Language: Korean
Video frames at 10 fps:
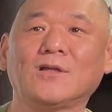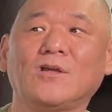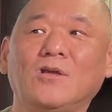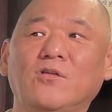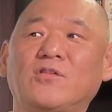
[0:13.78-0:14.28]

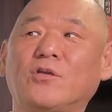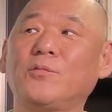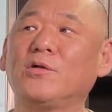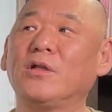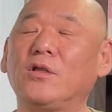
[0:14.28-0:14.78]
이
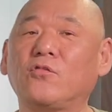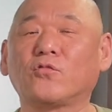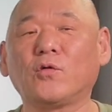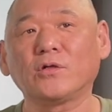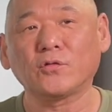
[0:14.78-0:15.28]
사주명리
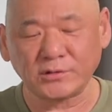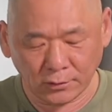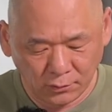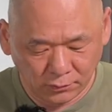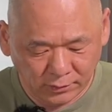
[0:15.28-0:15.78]

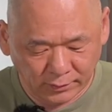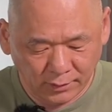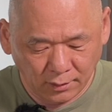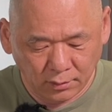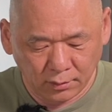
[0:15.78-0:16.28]
조선왕조실록은
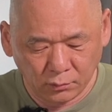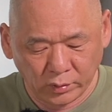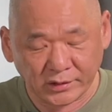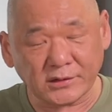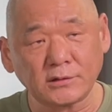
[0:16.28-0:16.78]
어,
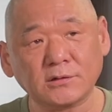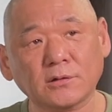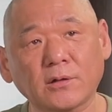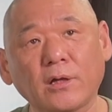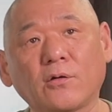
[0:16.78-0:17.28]
우리
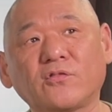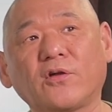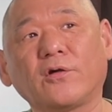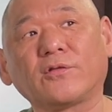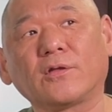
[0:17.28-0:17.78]
직전의
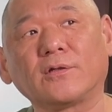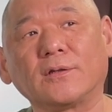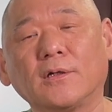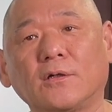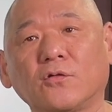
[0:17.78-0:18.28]

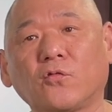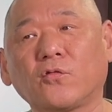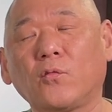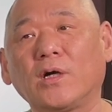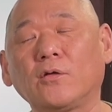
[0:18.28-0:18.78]
역사였던 어,
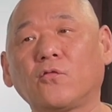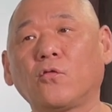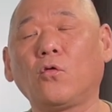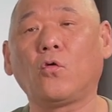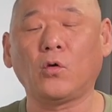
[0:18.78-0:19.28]

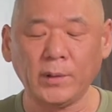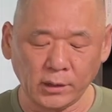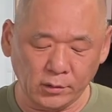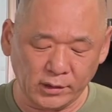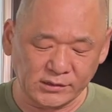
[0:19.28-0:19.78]
조선왕조
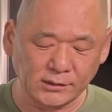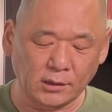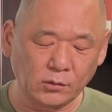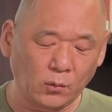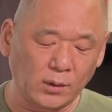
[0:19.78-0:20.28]
500년의
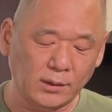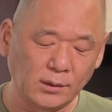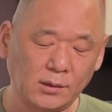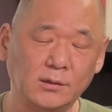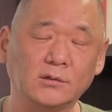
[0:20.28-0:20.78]
시간 동안
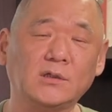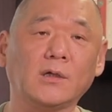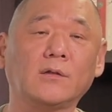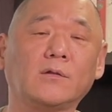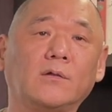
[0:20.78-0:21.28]
이
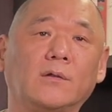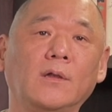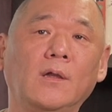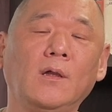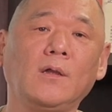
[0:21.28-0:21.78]
등장했던
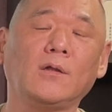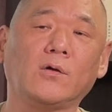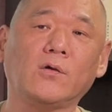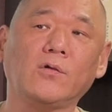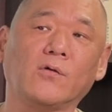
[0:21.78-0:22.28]

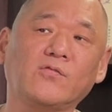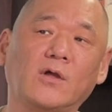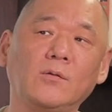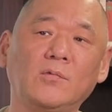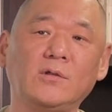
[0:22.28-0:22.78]
여러
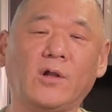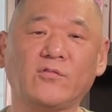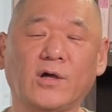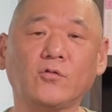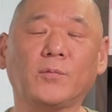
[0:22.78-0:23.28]
역사인물들의
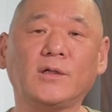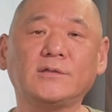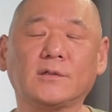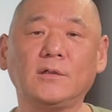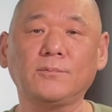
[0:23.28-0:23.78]

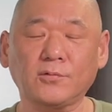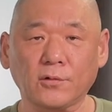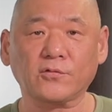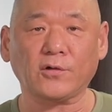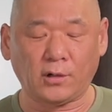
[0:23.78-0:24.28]
사주팔자를
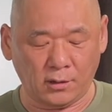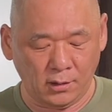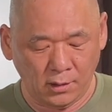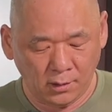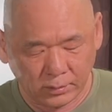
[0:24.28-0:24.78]
풀어서
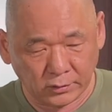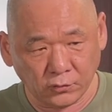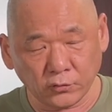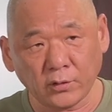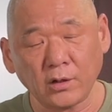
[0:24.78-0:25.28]
이
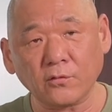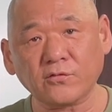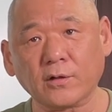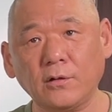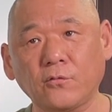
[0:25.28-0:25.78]
조선의
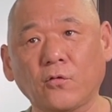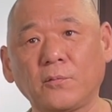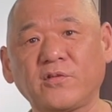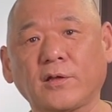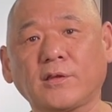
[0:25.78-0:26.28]
역사를
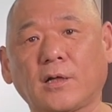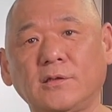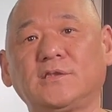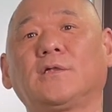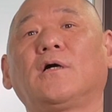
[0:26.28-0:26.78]
조금
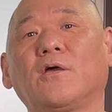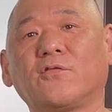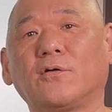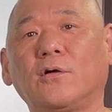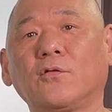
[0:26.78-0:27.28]
색다른
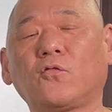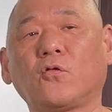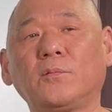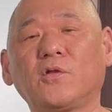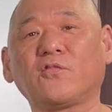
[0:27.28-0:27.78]
시각에서
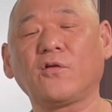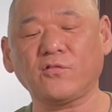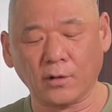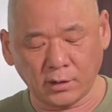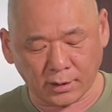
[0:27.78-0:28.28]
조금 더
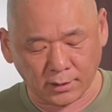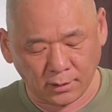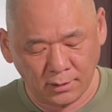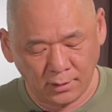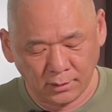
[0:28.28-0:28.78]
생생하게
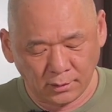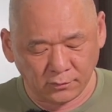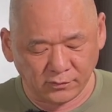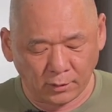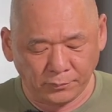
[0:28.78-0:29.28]

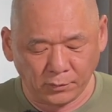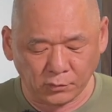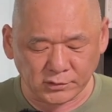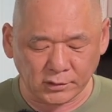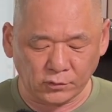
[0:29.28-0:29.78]

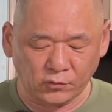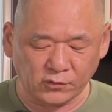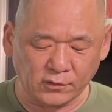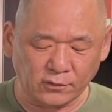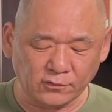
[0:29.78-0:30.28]
살펴보자는
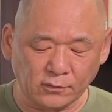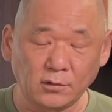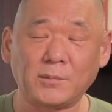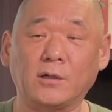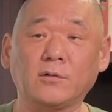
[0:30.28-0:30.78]

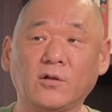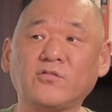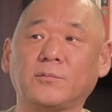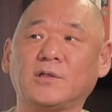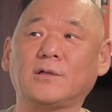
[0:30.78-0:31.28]
취지에서
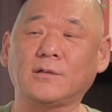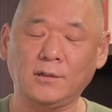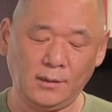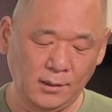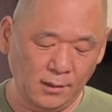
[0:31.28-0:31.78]
마련했습니다.
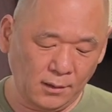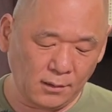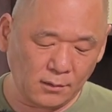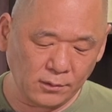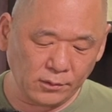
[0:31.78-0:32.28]

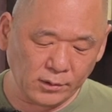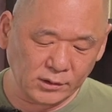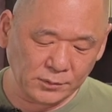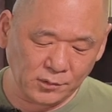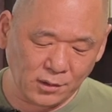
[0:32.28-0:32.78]
어, 여러
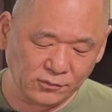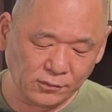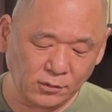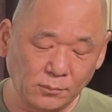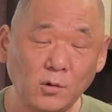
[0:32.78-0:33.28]
가지
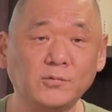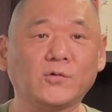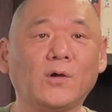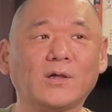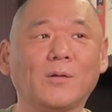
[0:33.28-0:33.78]
면에서 뭐
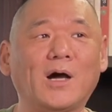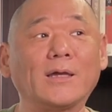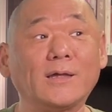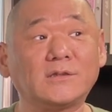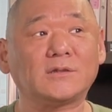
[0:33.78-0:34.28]
부족한 게
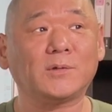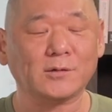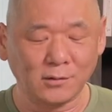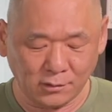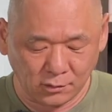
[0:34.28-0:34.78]

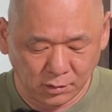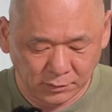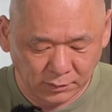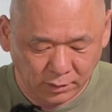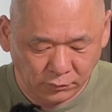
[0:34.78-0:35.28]
많겠지만
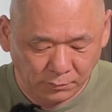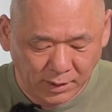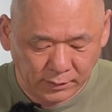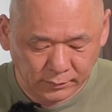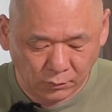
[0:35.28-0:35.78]
여러분들의 좀
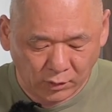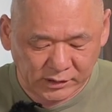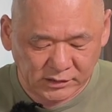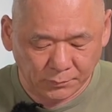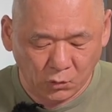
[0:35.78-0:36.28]
많은
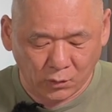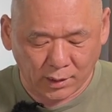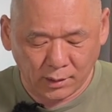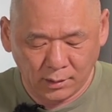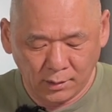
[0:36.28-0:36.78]

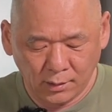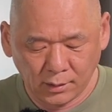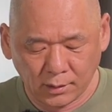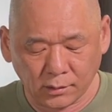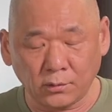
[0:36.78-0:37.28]
관심과
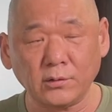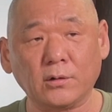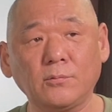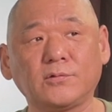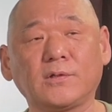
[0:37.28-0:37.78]
이
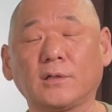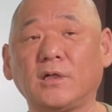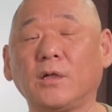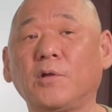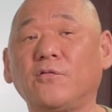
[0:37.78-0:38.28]
격려를
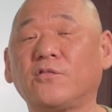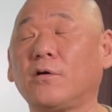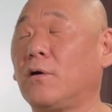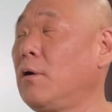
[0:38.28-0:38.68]
부탁드리면서